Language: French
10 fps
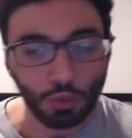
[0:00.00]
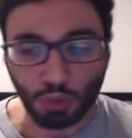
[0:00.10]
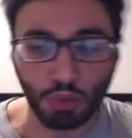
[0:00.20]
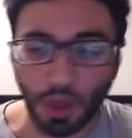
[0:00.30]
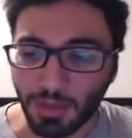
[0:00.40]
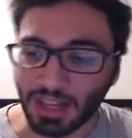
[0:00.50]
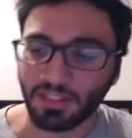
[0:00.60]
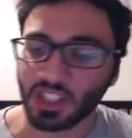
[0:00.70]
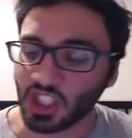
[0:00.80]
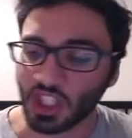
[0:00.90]
tout le temps, mais à la
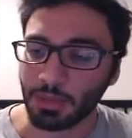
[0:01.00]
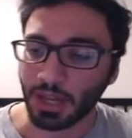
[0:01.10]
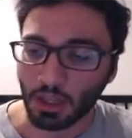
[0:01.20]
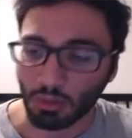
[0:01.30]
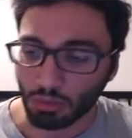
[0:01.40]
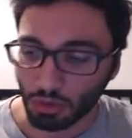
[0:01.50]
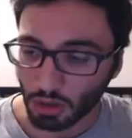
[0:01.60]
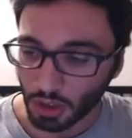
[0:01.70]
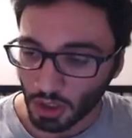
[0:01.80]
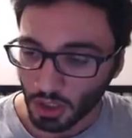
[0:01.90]
fin j'ai jamais rien, donc...
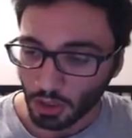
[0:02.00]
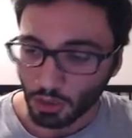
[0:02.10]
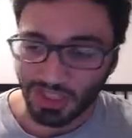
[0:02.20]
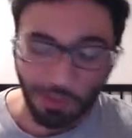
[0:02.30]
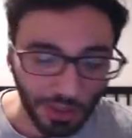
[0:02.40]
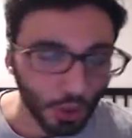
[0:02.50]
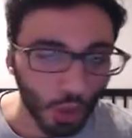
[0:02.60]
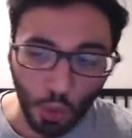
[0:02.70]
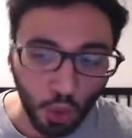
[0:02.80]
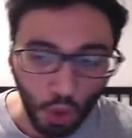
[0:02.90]
Euh, je sais pas ce que
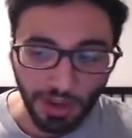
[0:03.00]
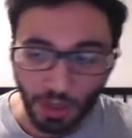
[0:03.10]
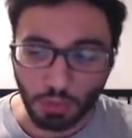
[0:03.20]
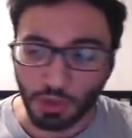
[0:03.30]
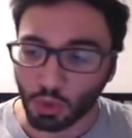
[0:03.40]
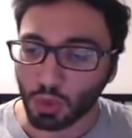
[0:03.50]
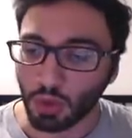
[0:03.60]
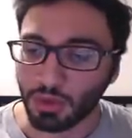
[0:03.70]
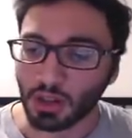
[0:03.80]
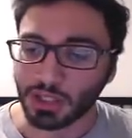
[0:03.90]
je contrebalance, mais je
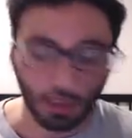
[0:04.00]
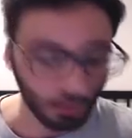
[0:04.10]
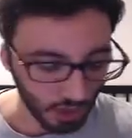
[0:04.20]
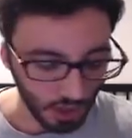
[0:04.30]
contrebalance un truc.